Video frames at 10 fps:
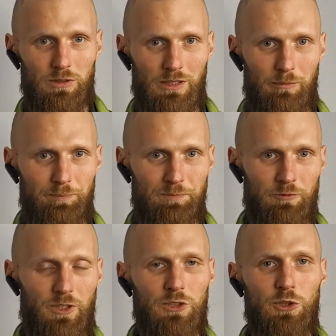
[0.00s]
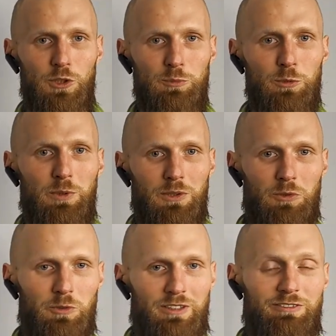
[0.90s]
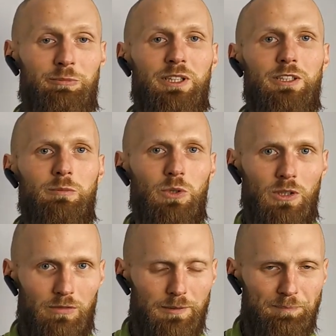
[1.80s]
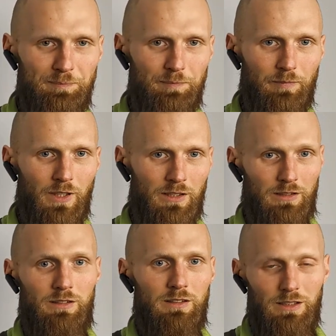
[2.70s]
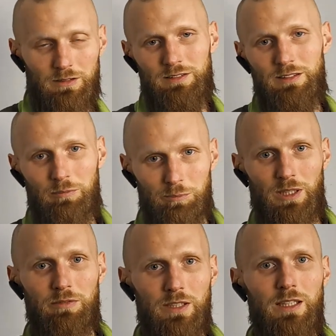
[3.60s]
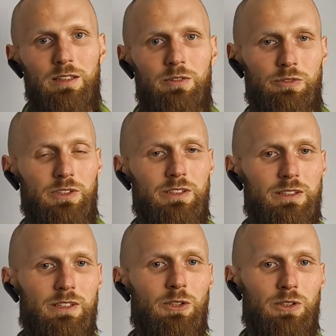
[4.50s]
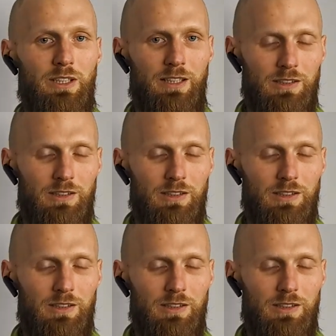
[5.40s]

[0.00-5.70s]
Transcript: bo tam w większości przypadków jest wymiennik płytowy. Taki sam prawie jak w kotle